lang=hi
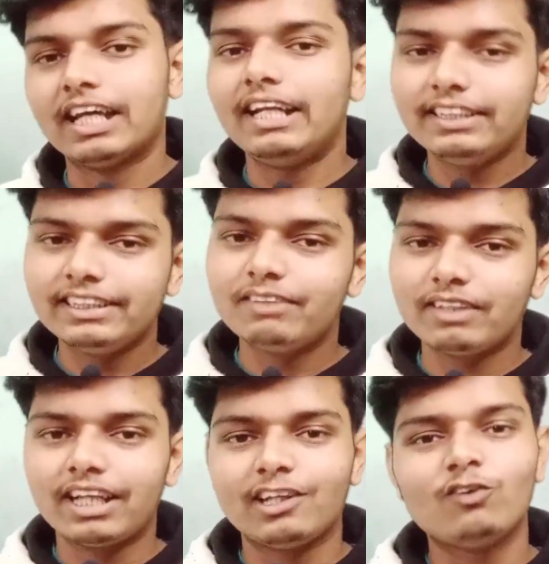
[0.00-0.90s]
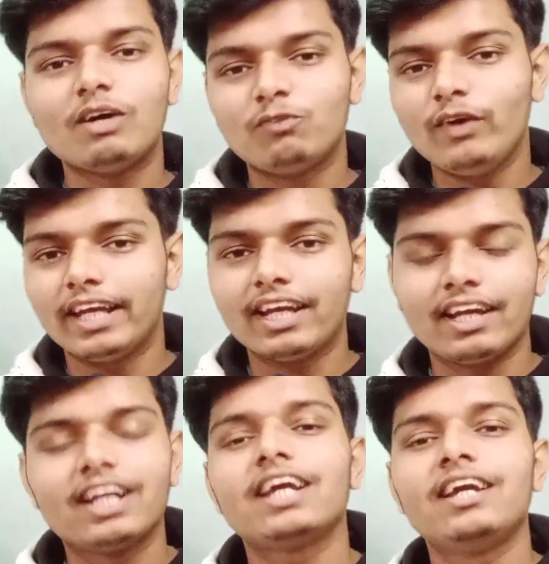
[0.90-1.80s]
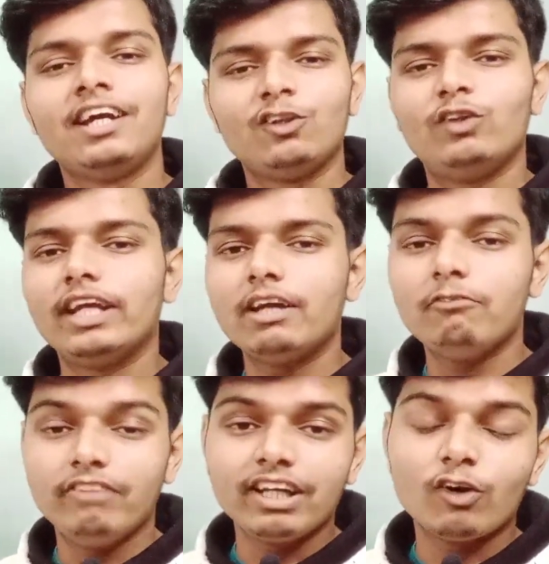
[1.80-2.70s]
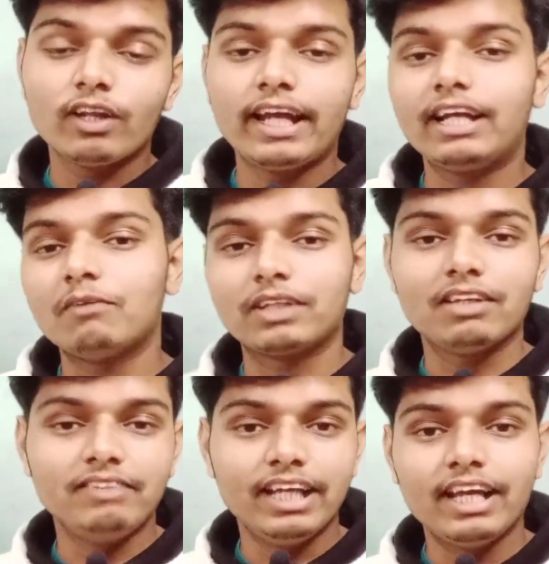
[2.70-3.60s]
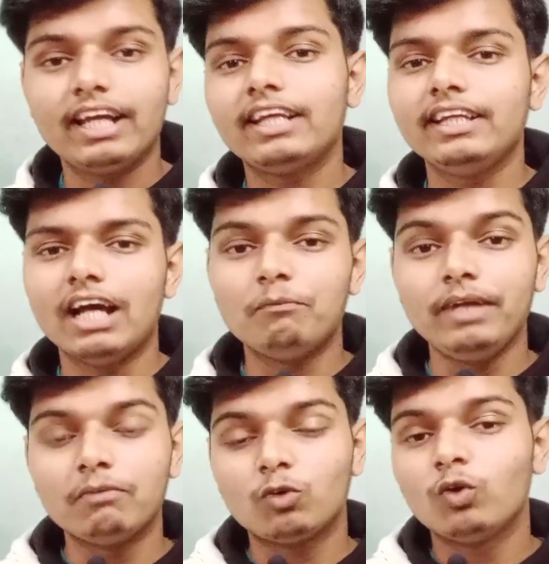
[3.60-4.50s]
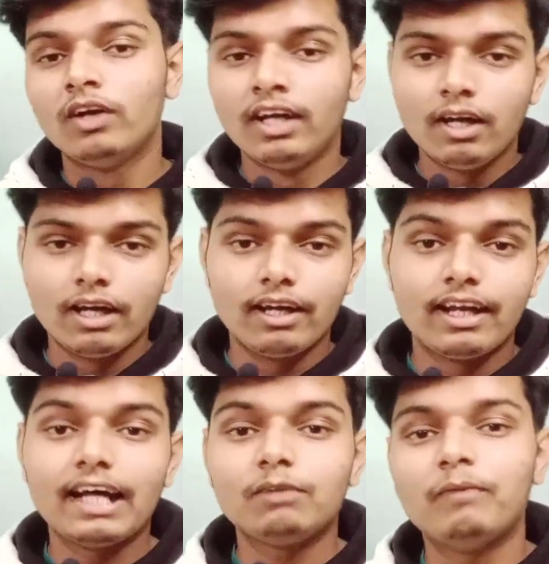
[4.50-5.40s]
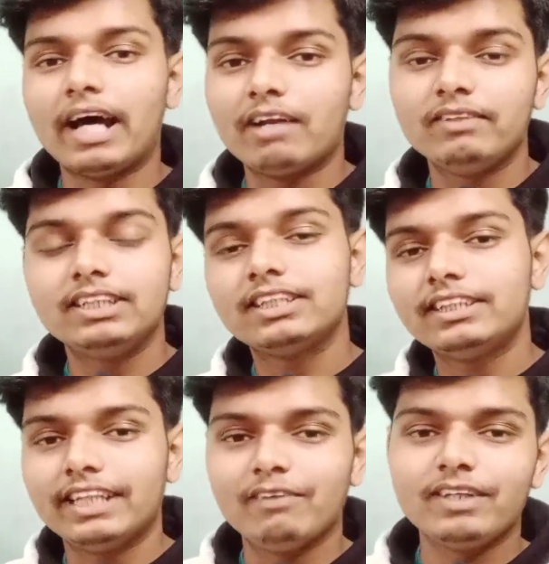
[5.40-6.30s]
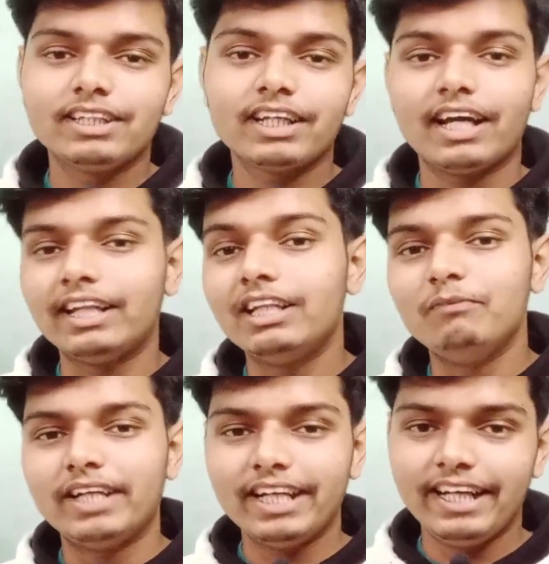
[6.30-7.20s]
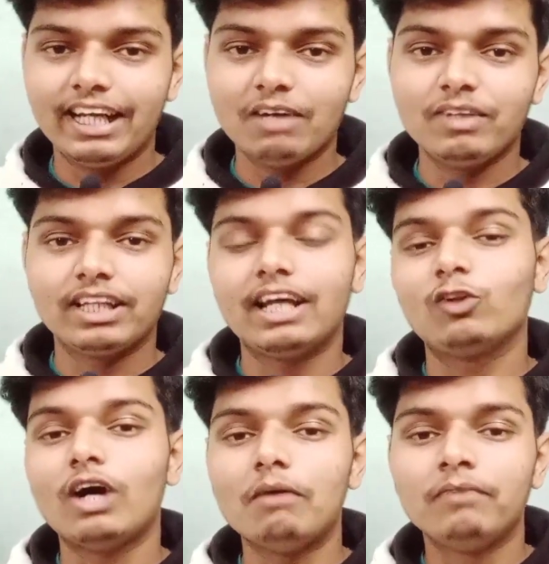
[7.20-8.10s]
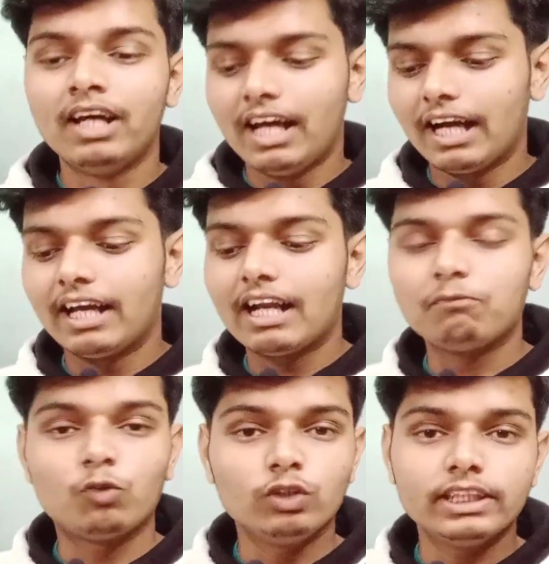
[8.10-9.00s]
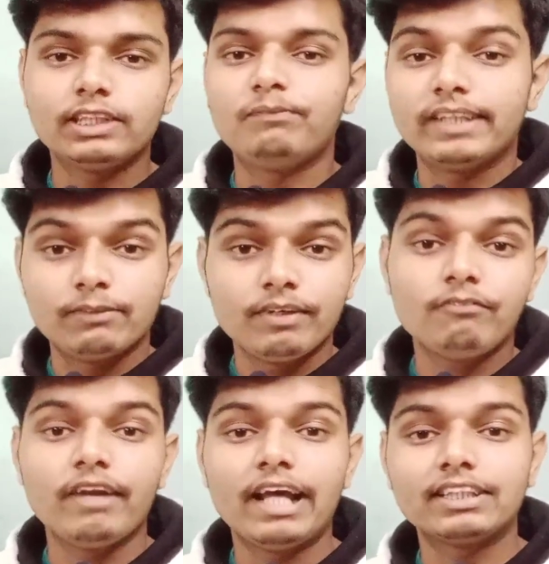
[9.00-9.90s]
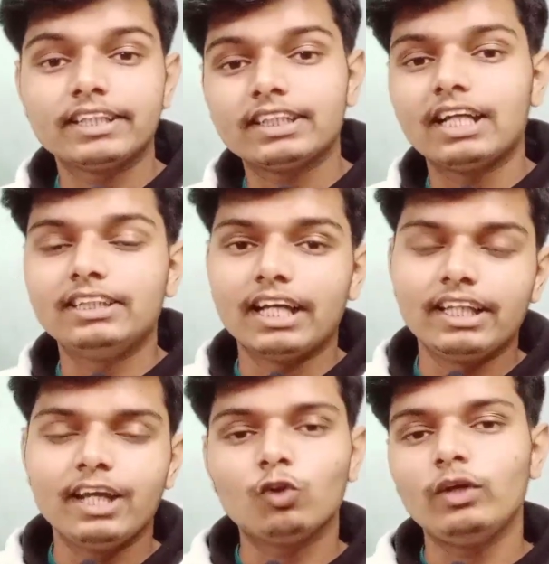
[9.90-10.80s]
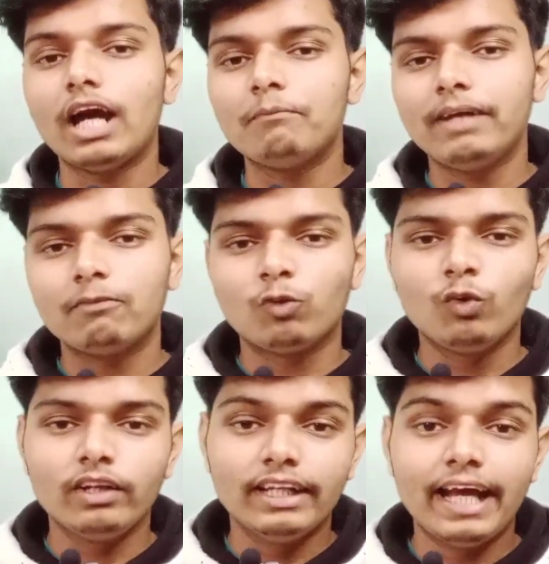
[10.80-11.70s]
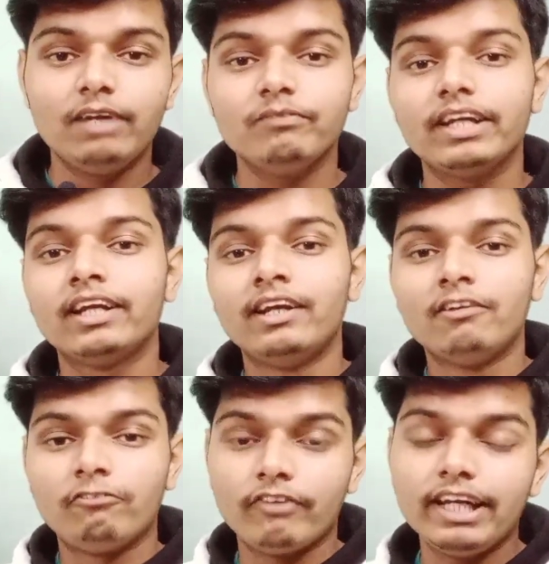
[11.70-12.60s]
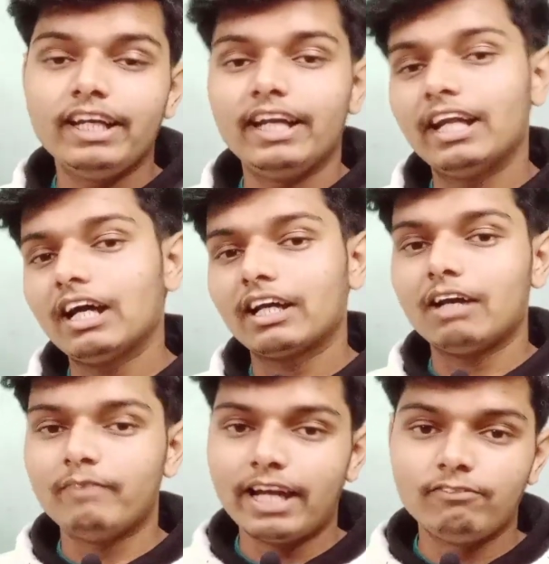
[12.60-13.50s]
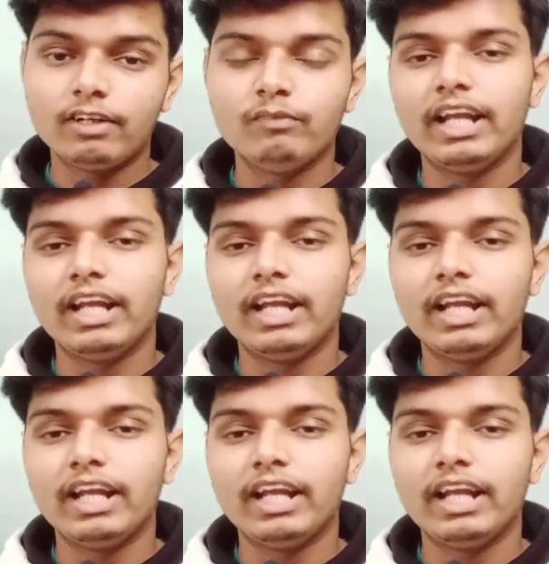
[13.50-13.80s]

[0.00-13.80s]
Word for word: सारी चीज़ें बताता हूँ आपको एक एक करके तो देखिए विंग ऑल नाइट का मतलब ये है कि यहाँ पे आपको रात बारह बजे से छः बजे तक अनलिमिटेड डेटा मिलता है तो आप अगर आप कुछ स्पेसिफिक प्लान्स के साथ जाते हैं तो यहाँ पर आपको नाइट में फ्री डेटा का बेनिफिट